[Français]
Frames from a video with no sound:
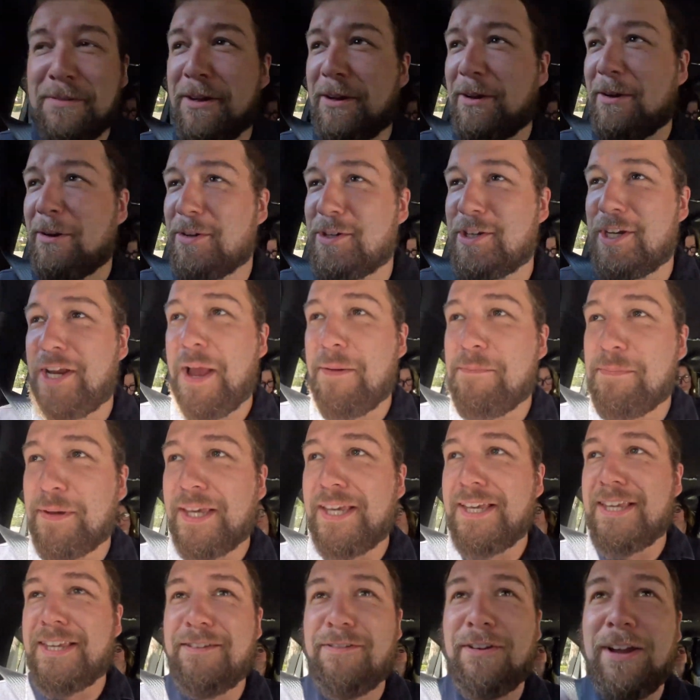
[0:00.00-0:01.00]
Euh, j'ai
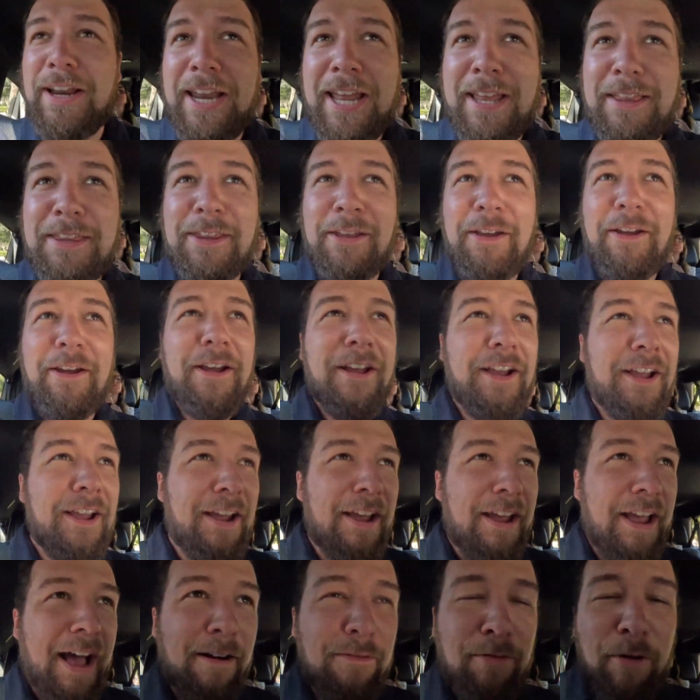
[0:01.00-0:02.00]
appris qu'il fallait
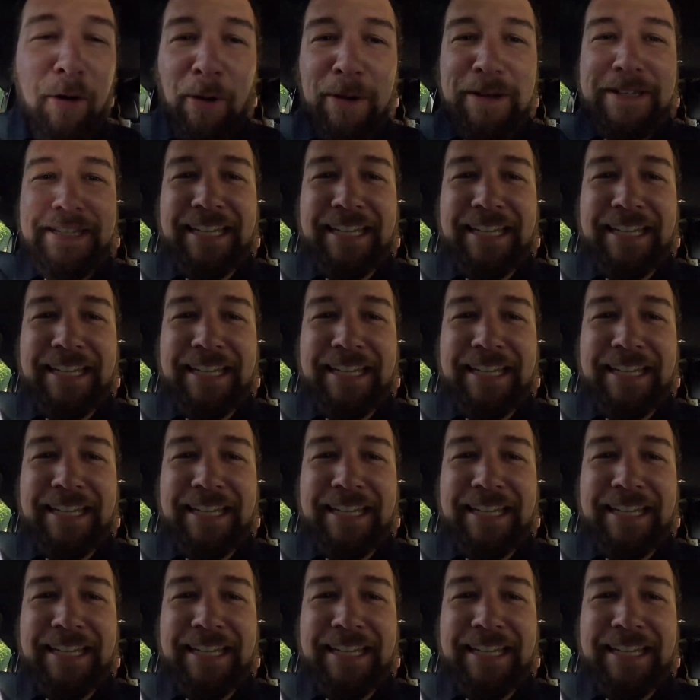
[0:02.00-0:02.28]
avoir